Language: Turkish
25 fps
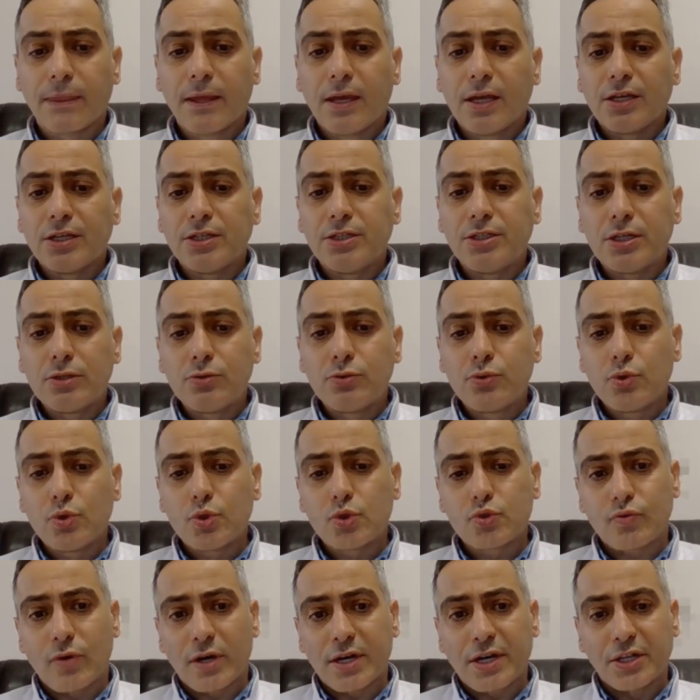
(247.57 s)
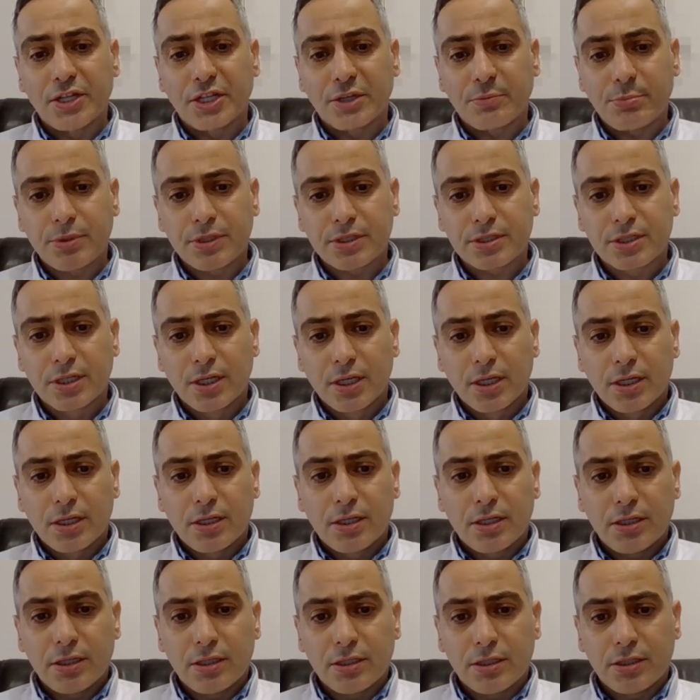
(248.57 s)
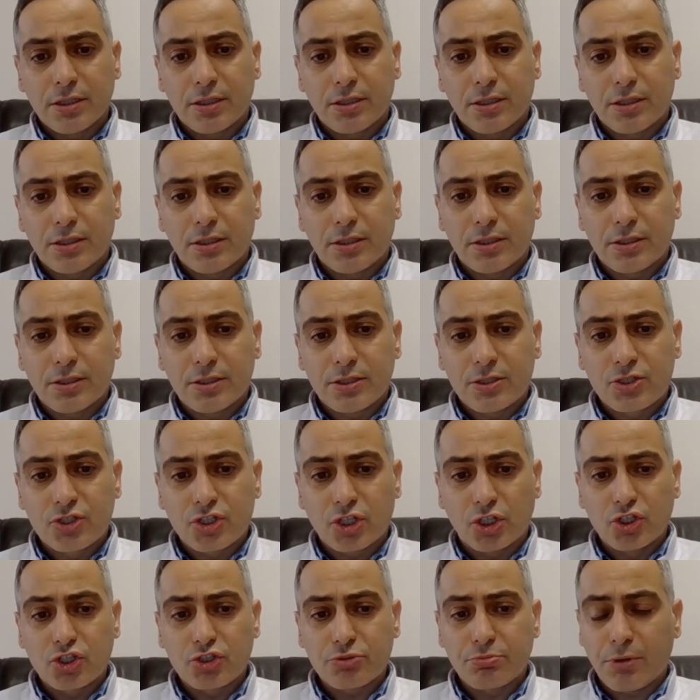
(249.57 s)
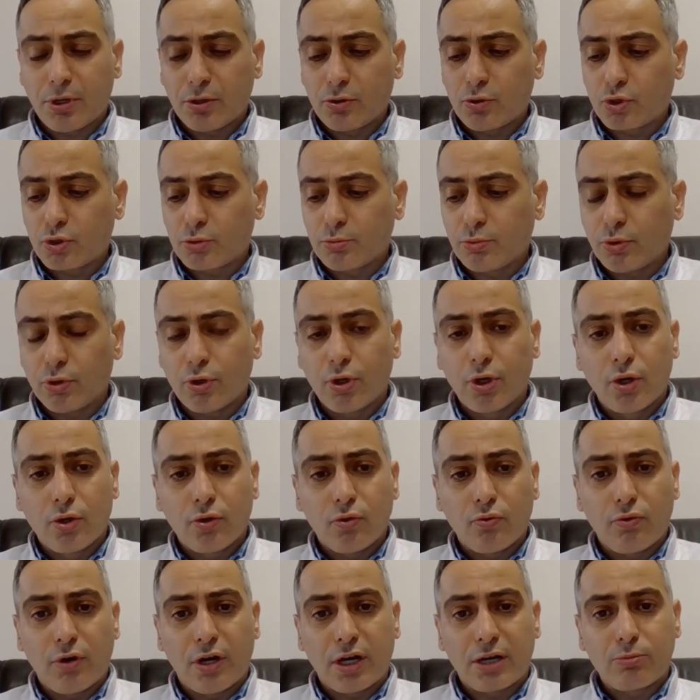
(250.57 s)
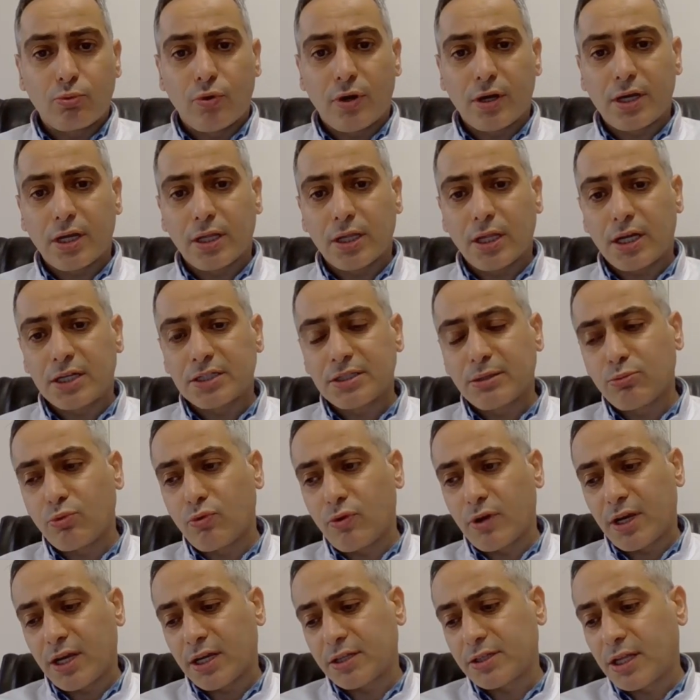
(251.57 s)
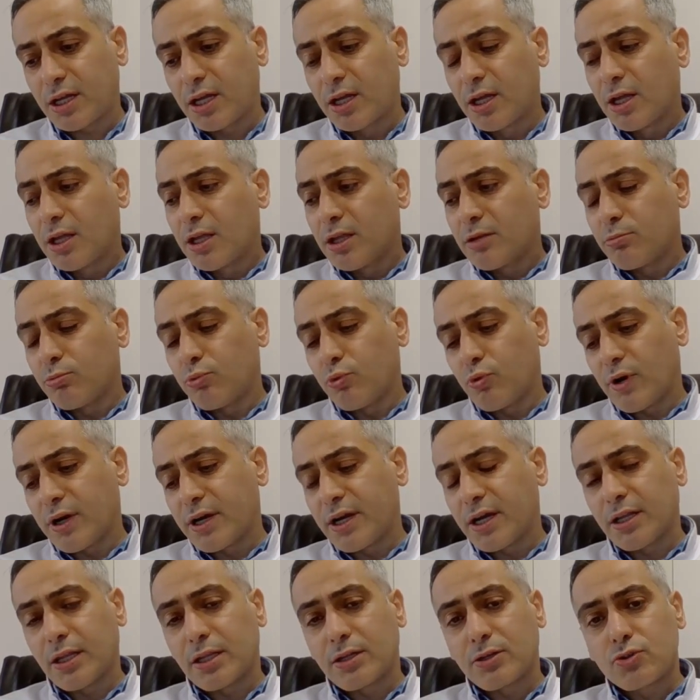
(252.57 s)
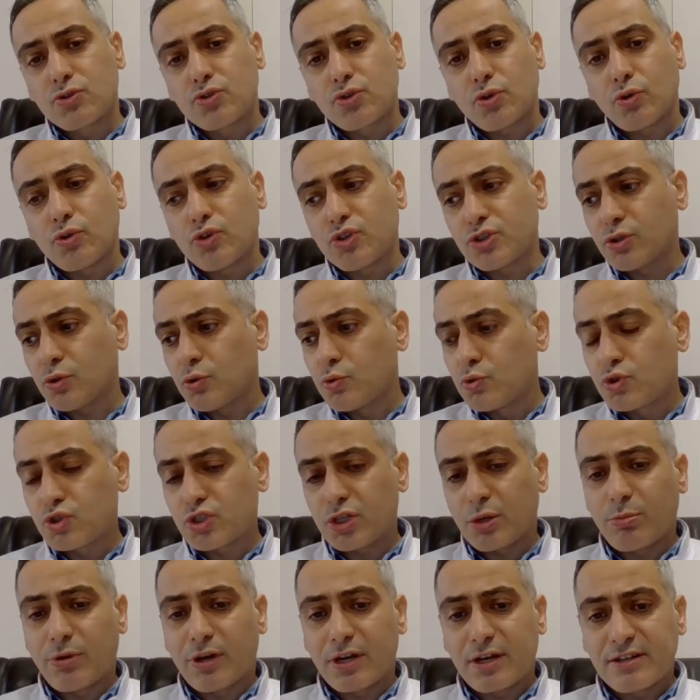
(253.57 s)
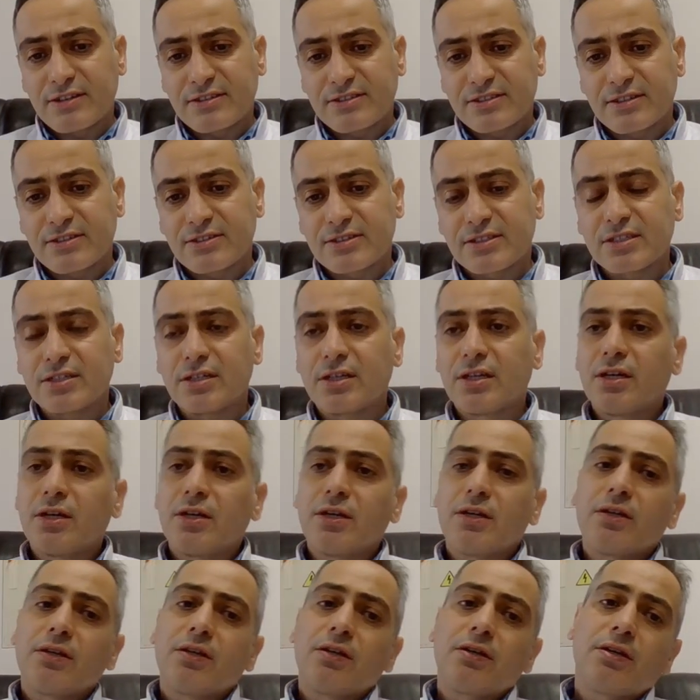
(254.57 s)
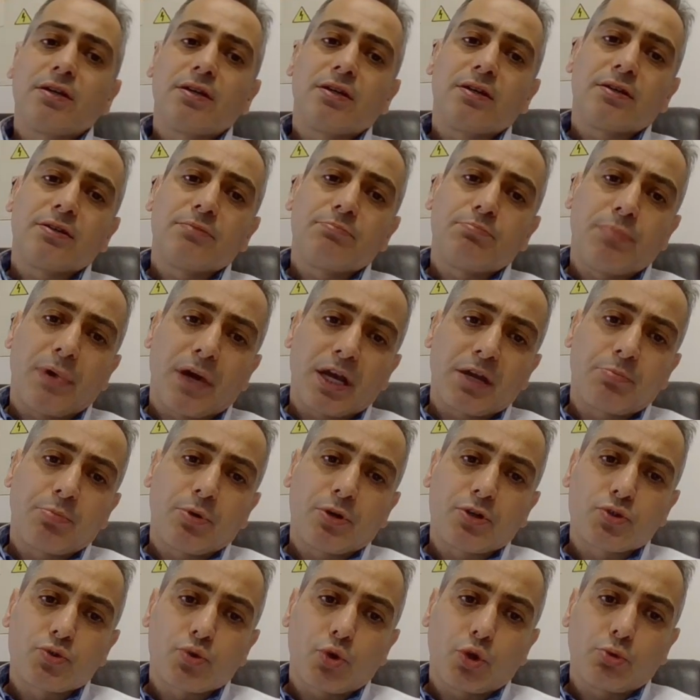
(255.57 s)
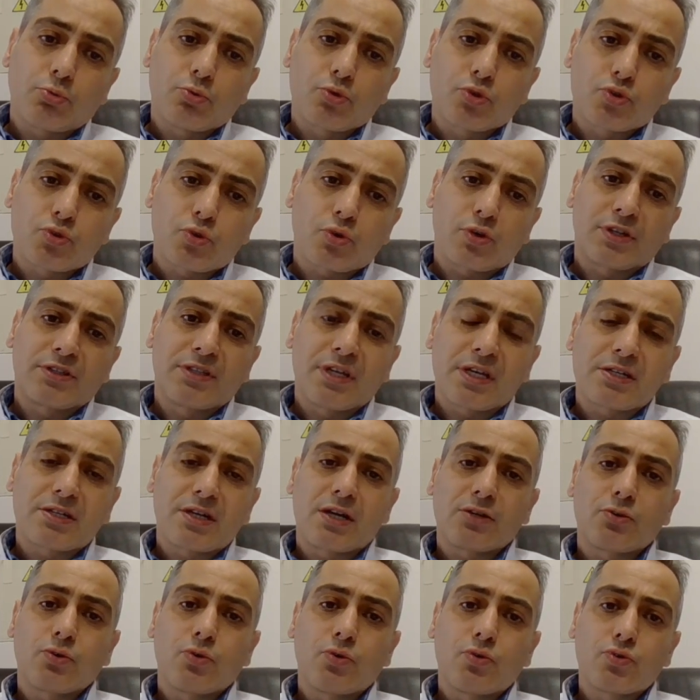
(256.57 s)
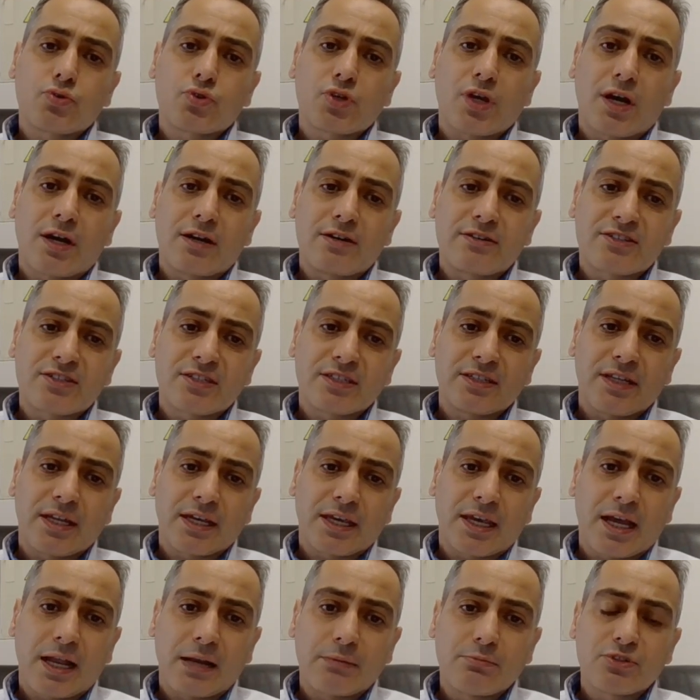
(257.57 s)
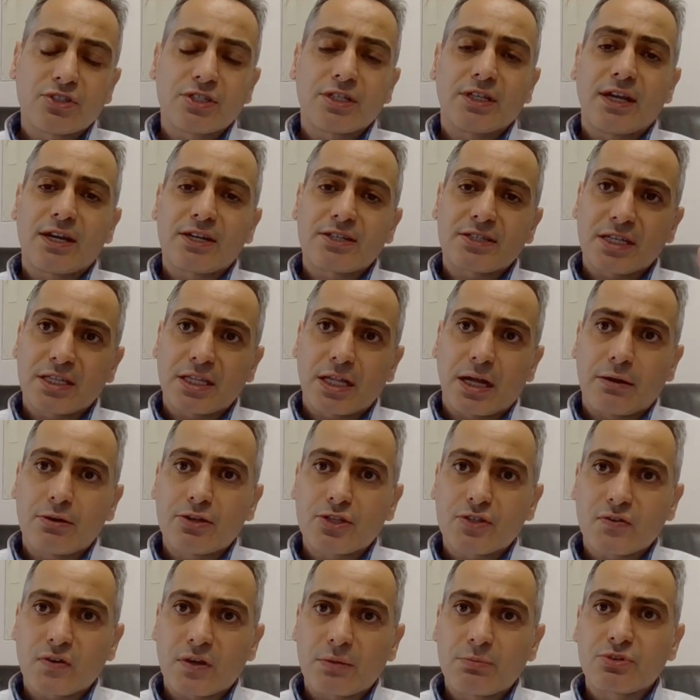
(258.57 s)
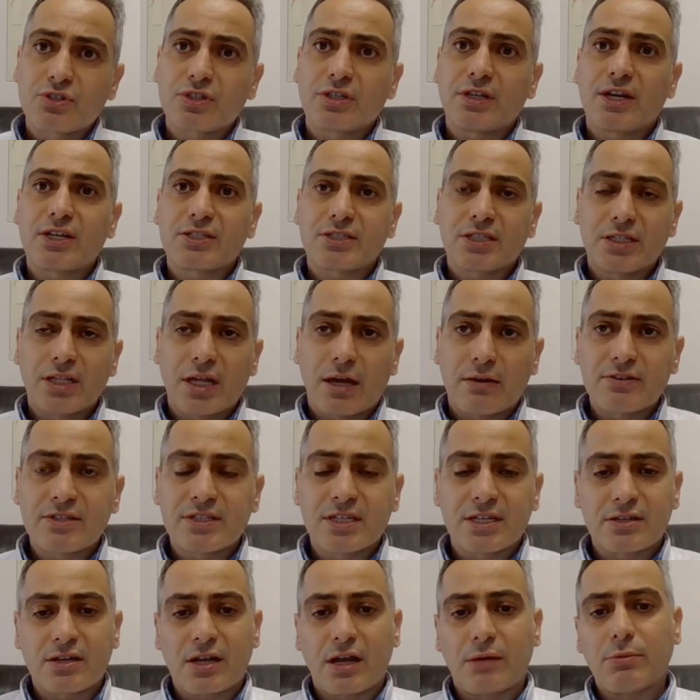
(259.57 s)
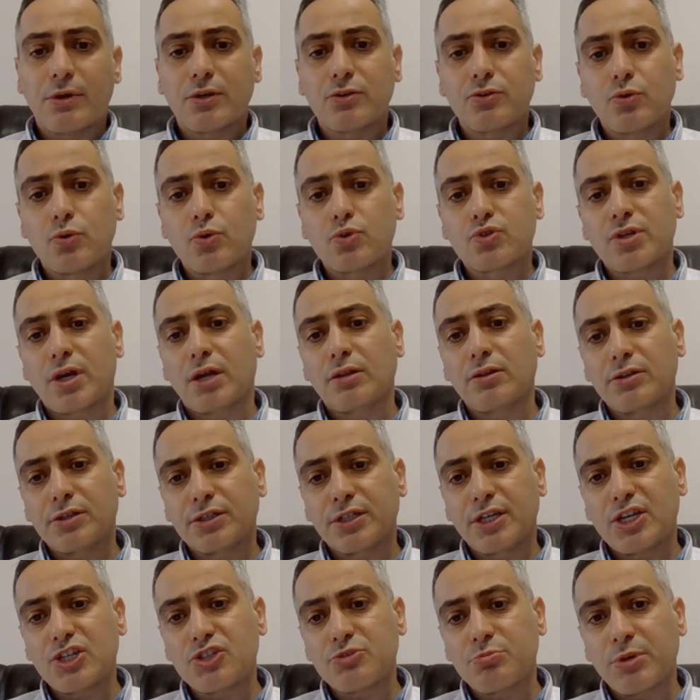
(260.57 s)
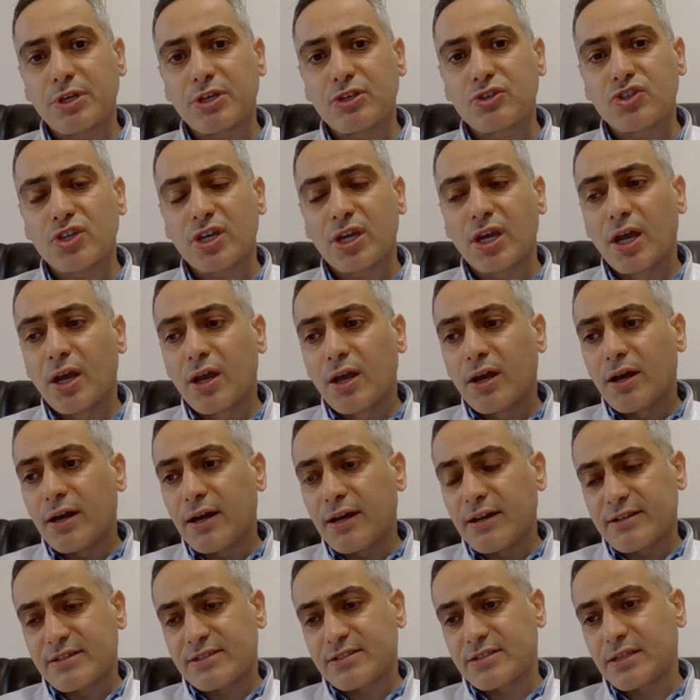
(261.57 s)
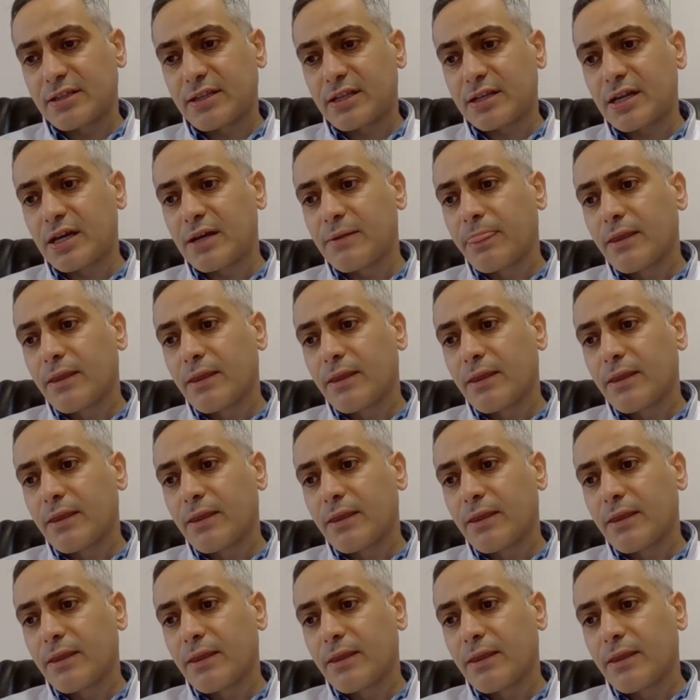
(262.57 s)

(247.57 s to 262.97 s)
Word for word: 700 e, vakalık bir çalışma grubu var bu vakalarda. Bu vakada bu vakaların çoğu işte 3 damar hastası e, bypass olmuş sonra tekrar göğüs ağrısı ile gelmiş ilaç tedavisi verilmiş. İlaç tedavisine rağmen göğüs ağrıları geçmeyince hastalara